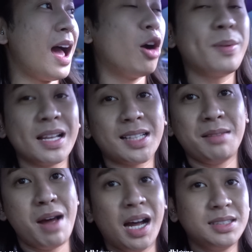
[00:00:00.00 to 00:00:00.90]
aku
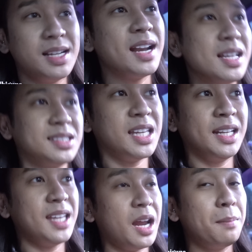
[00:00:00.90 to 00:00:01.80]
penasaran banget jadi ada
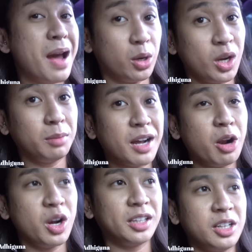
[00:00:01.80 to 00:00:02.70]
skincare baru nanti bakal
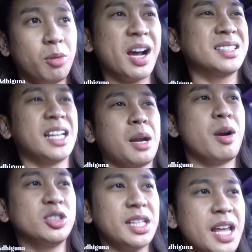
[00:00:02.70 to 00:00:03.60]
aku liatin di rumah gak skincare
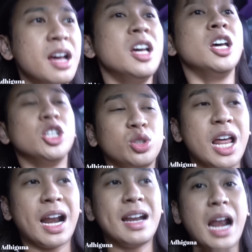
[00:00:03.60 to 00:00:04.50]
baru sih dia
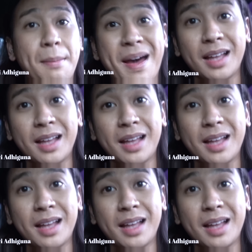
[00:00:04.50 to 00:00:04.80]
sudah rada lama